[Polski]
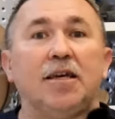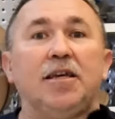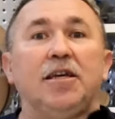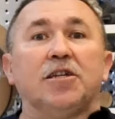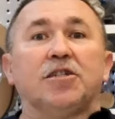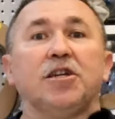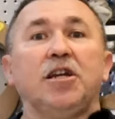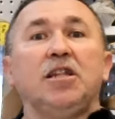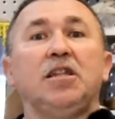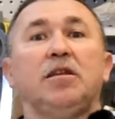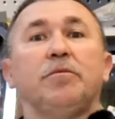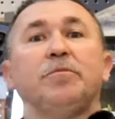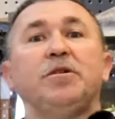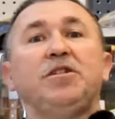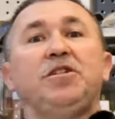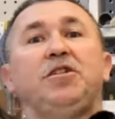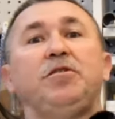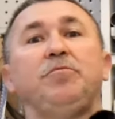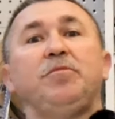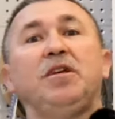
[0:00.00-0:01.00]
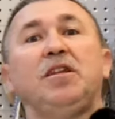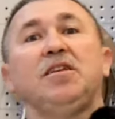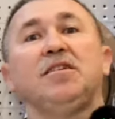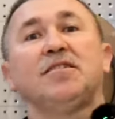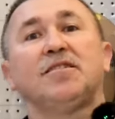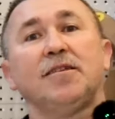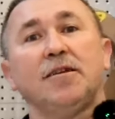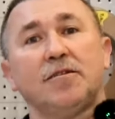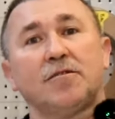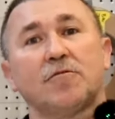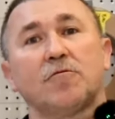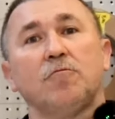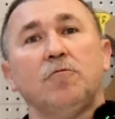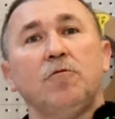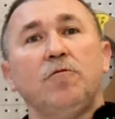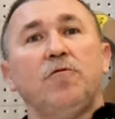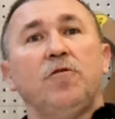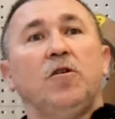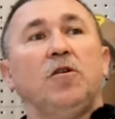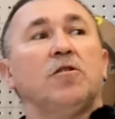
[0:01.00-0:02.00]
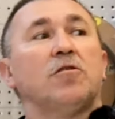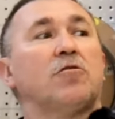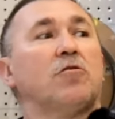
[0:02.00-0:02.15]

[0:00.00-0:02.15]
Jeżeli nie będziemy mieli zysków,